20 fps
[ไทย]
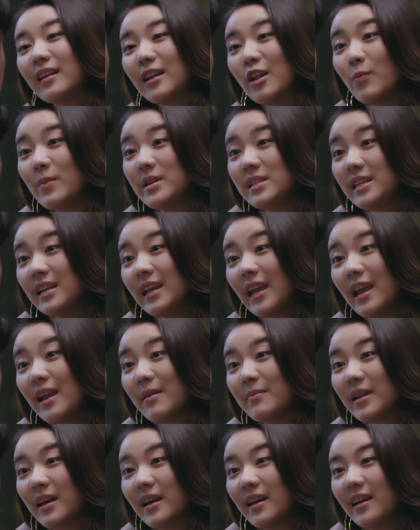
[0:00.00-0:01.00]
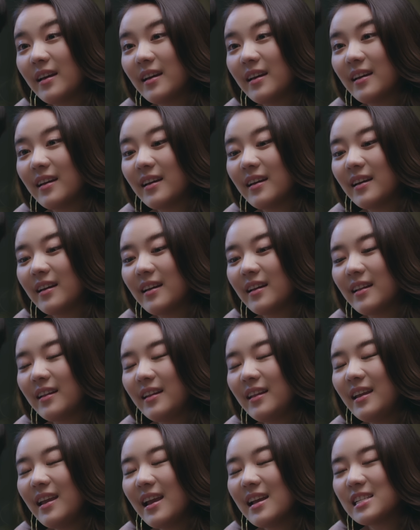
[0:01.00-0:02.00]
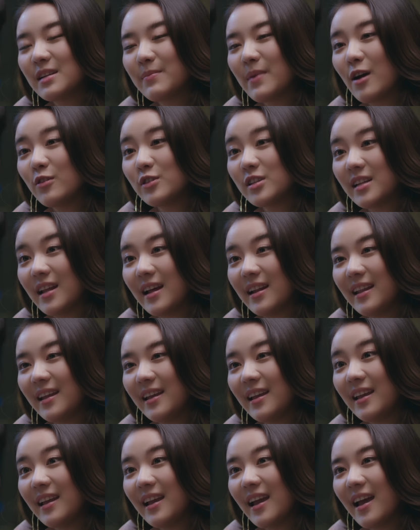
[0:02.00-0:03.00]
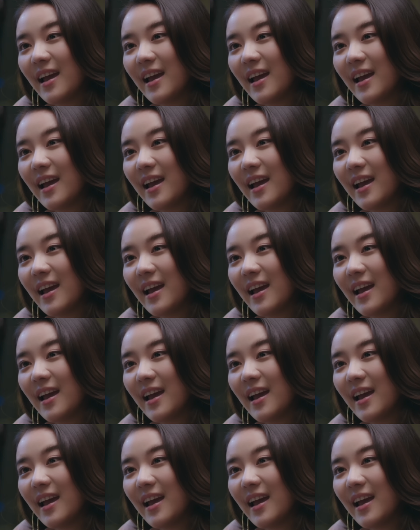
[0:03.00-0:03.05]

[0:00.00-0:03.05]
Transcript: เราไม่ใช่เกมนะที่แกจะมาเอาชนะได้ง่